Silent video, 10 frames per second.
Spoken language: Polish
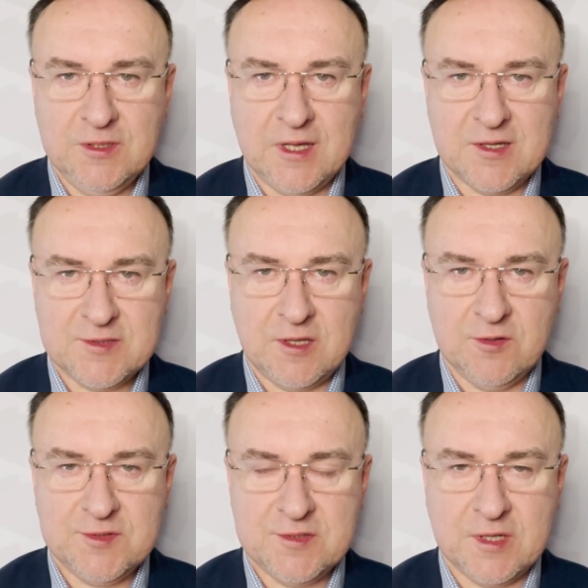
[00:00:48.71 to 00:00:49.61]
i
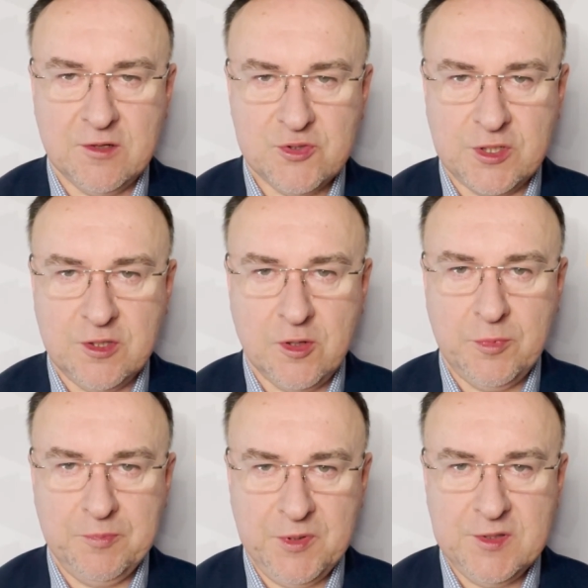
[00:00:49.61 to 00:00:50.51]
narastające zagrożenie
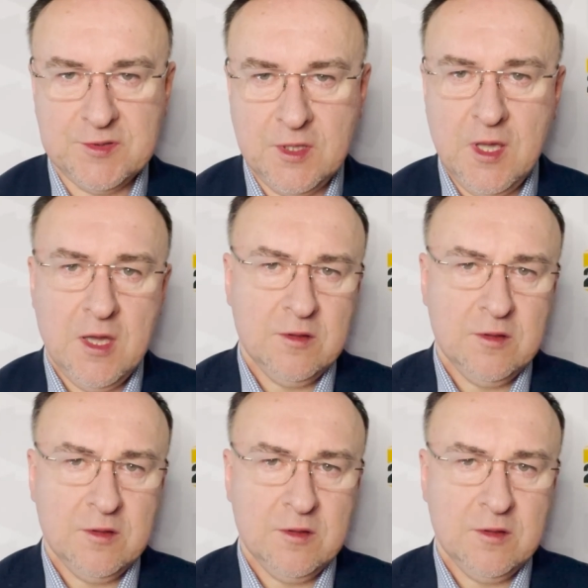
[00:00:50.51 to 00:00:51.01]
robi PiS?